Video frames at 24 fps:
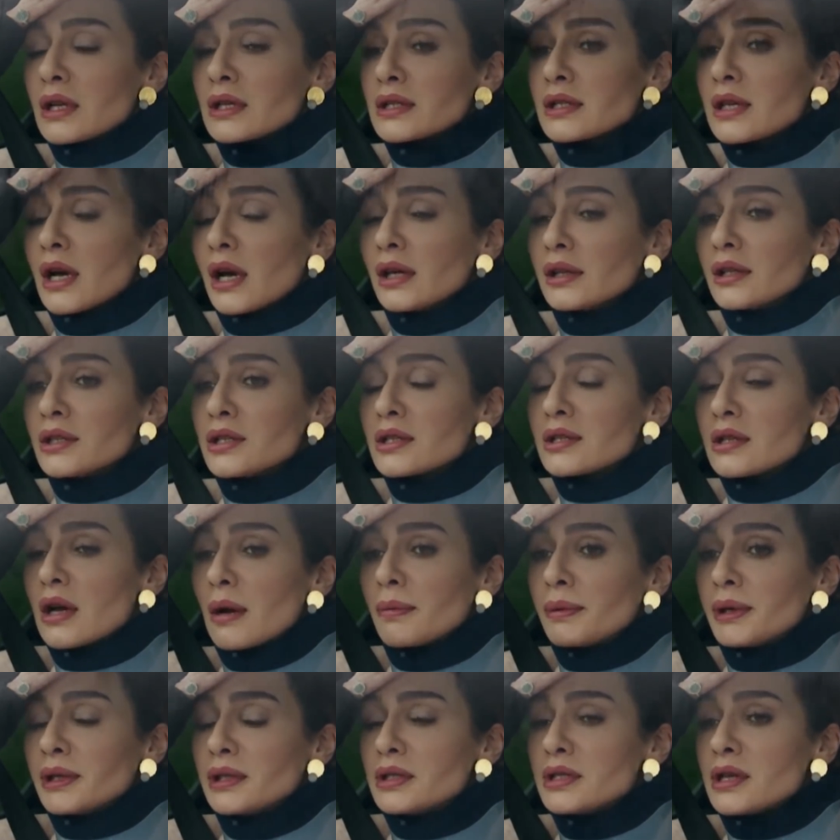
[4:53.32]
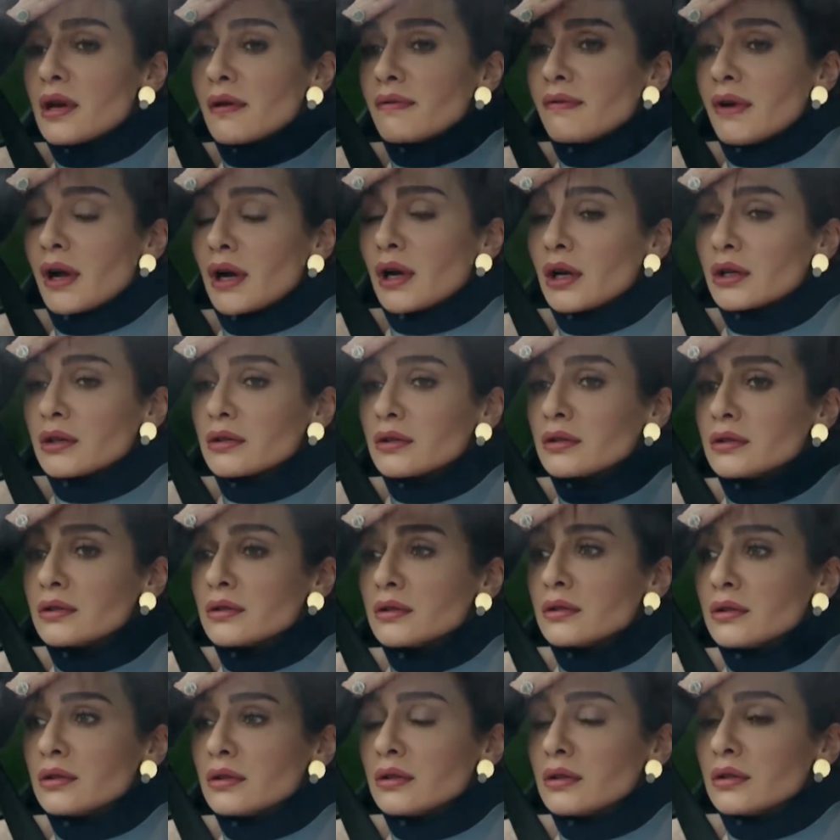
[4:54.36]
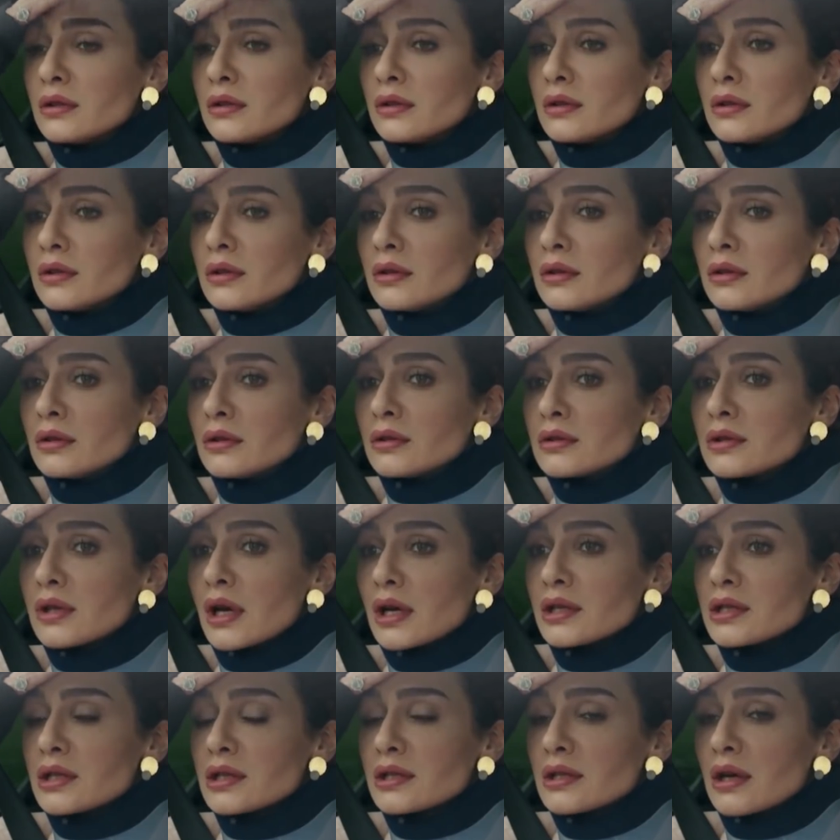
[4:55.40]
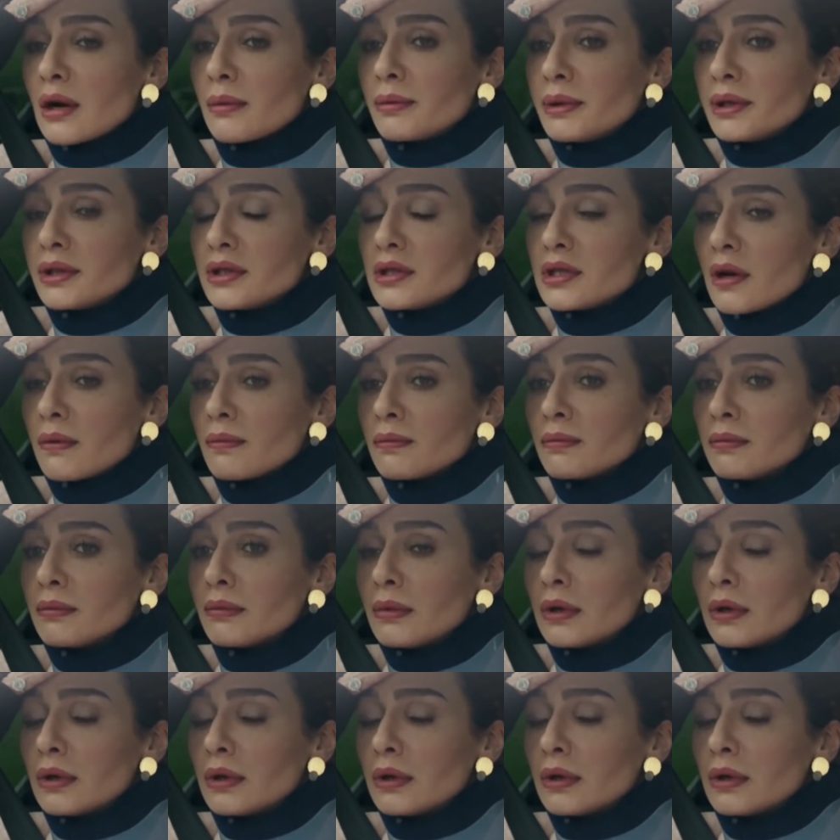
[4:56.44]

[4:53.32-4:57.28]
Ama sadece sabredeceğim Ferhat. Sadece sabredeceğim.